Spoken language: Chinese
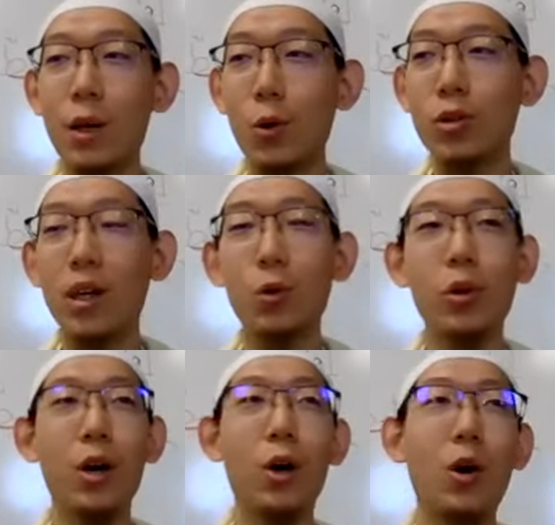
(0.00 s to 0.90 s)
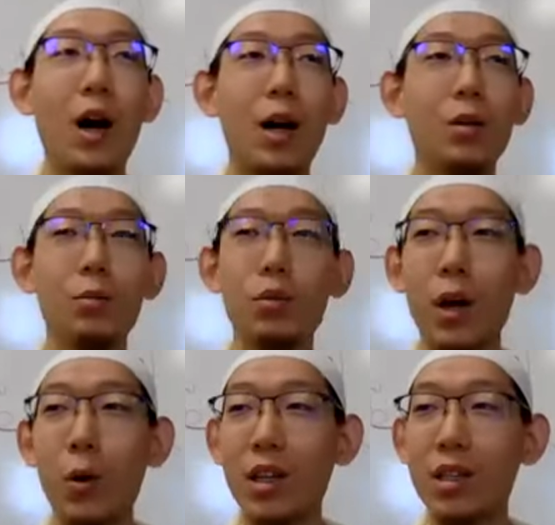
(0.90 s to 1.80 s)
再不再多也要花，不
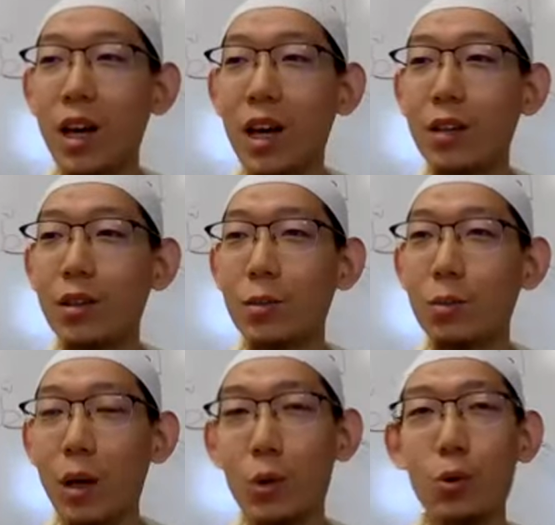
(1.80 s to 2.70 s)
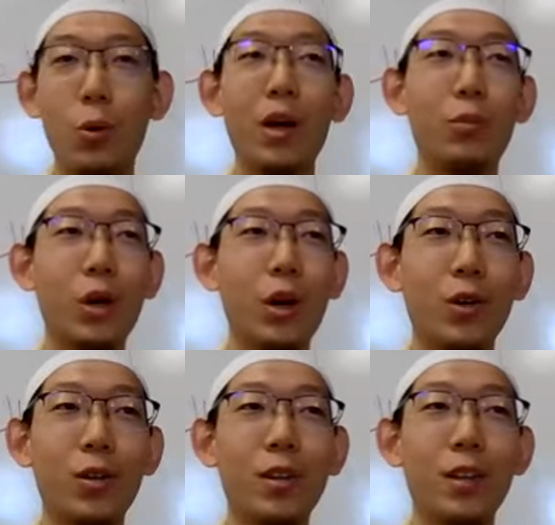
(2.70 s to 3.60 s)
该花的钱白送我我也不
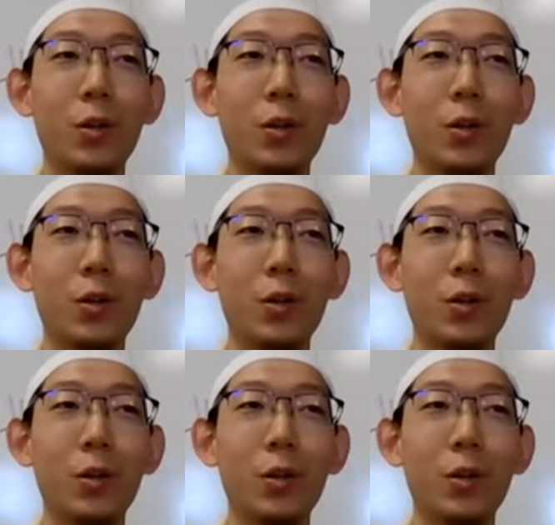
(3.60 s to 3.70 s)
要，